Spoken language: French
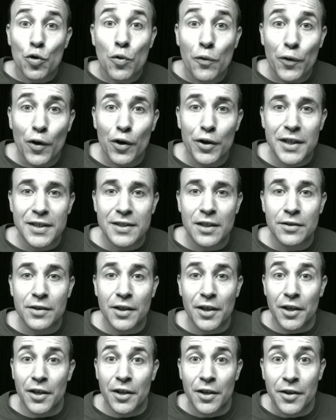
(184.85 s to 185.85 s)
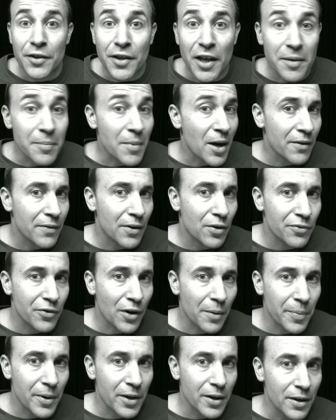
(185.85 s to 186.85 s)
Coup franc excentré, Neymar va le
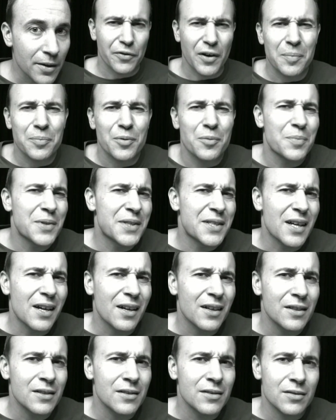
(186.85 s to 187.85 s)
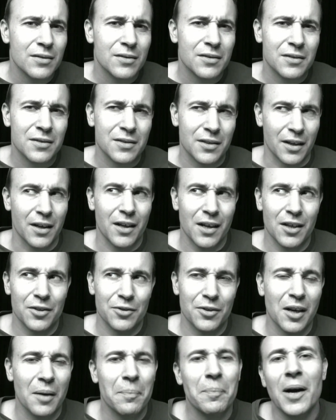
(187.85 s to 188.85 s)
frapper. Frappe bizarre, c'est rare
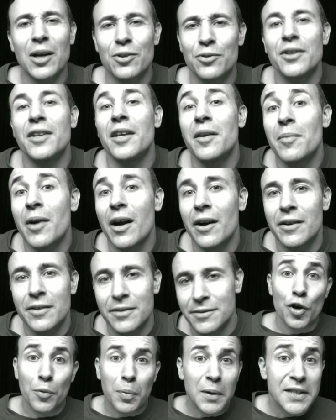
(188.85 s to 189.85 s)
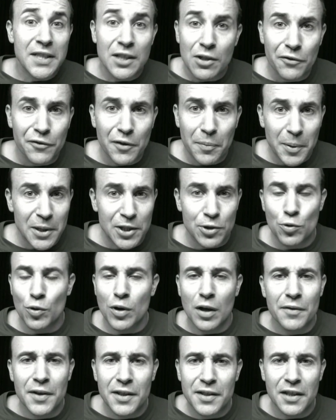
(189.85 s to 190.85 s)
de la part de Neymar. Le Brésil fait
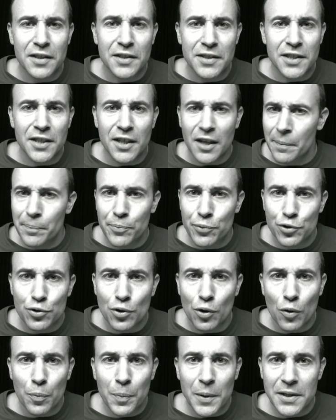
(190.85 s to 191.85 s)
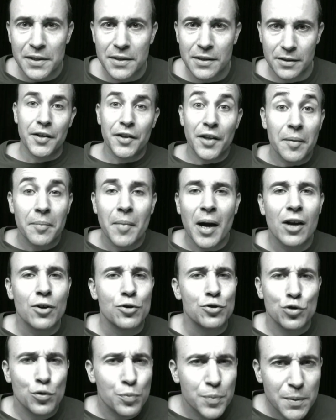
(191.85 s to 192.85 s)
pression avec des tirs à plusieurs reprises.
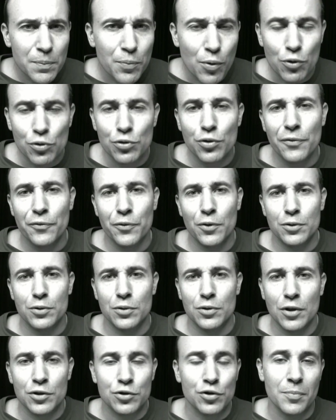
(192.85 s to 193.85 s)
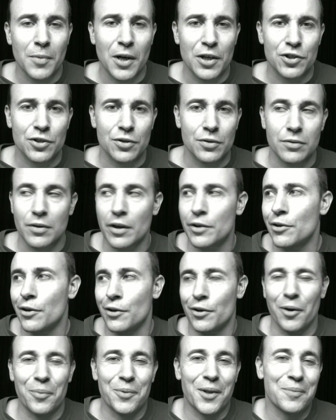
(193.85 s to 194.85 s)
Neymar subit beaucoup de fautes dans ce match.
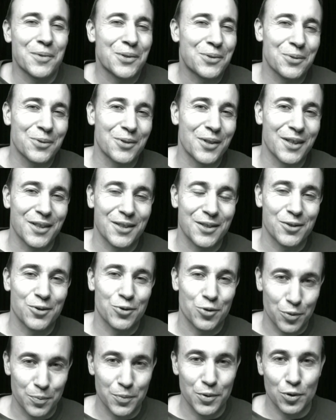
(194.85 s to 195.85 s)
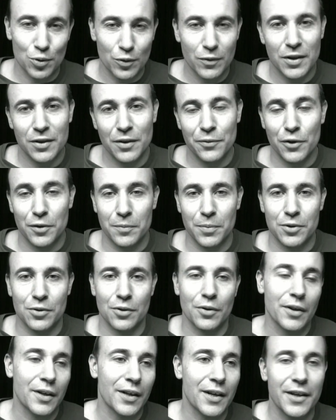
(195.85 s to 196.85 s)
D'ailleurs, comme d'habitude, il subit souvent des fautes parce
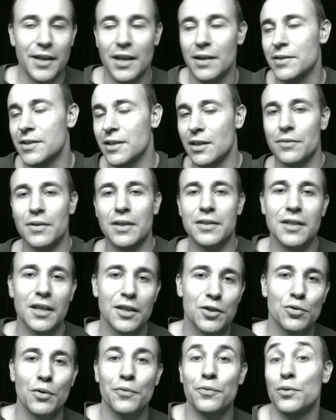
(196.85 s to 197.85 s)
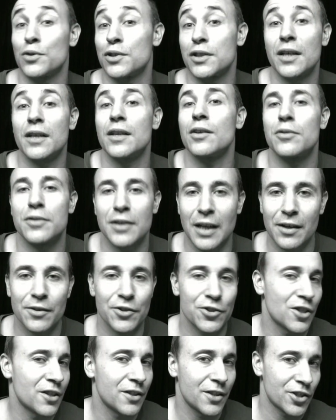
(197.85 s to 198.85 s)
qu'il énerve les adversaires, ils sont frustrés et le
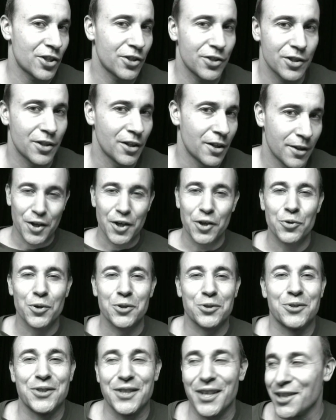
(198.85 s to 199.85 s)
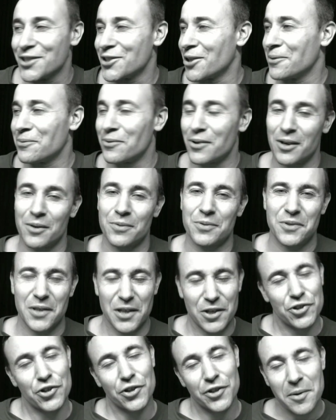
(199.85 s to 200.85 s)
tacle, je l'ai déjà dit. Il doit se dire à chaque fois, putain,
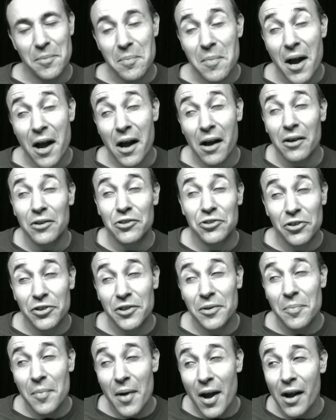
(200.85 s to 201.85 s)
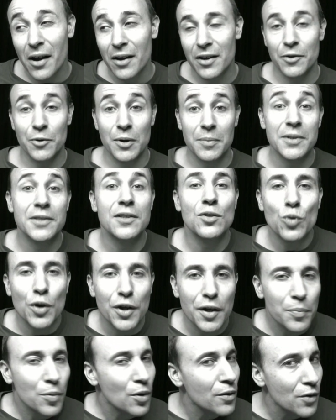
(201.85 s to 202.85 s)
j'en ai marre, j'en ai marre. Ouais, mais c'est toi
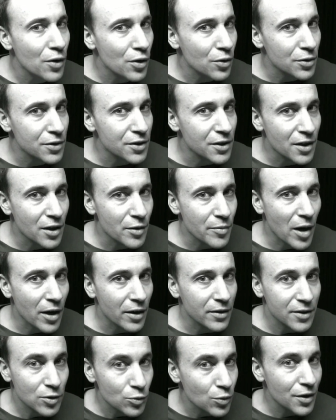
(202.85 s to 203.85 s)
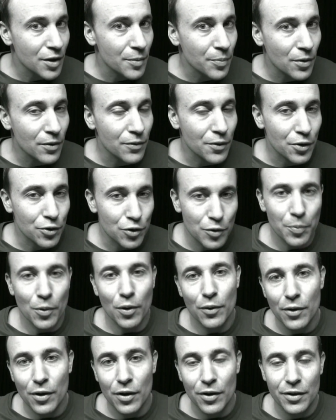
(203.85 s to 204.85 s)
qui provoques aussi, Neymar. C'est toi qui provoques. Tu
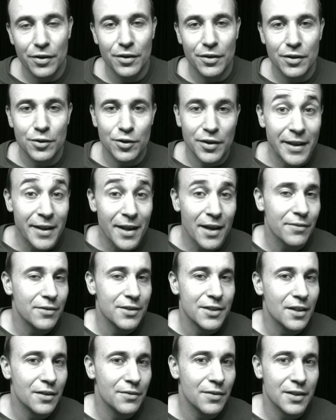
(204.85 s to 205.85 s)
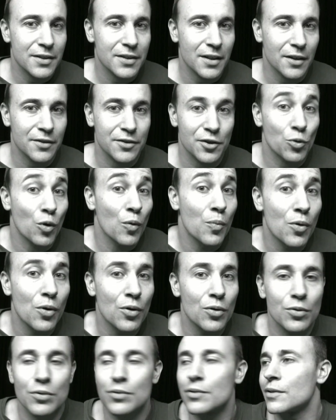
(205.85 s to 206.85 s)
provoques, euh, t'énerves les adversaires. T'es trop
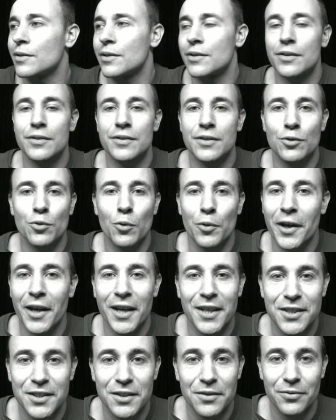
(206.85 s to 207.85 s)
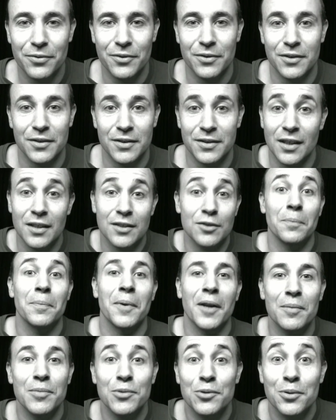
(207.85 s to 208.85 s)
bon, euh, t'es trop créatif. Euh, ça, ils n'ont
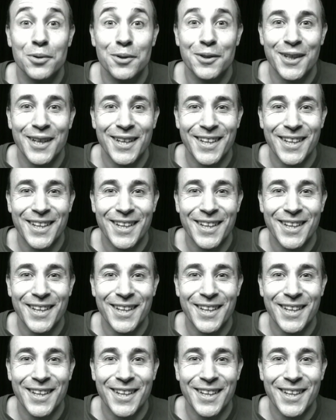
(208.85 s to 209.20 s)
pas l'habitude.